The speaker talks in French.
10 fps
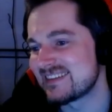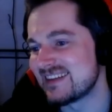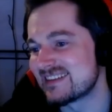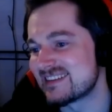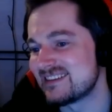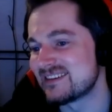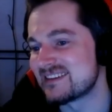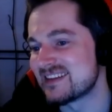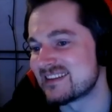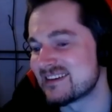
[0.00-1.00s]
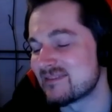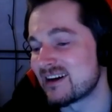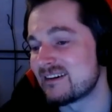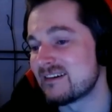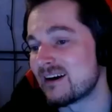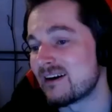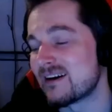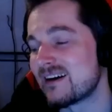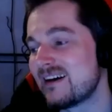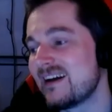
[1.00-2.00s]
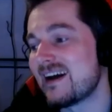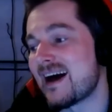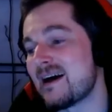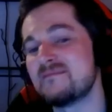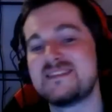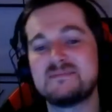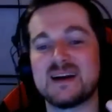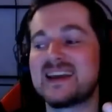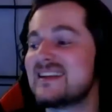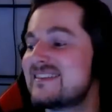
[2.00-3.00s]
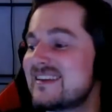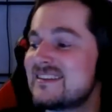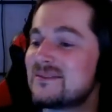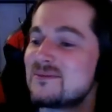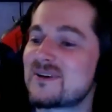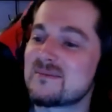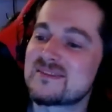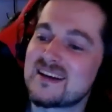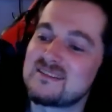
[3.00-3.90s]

Quoi, tu vas jouer ce soir à, couper le stream et aller dans mon lit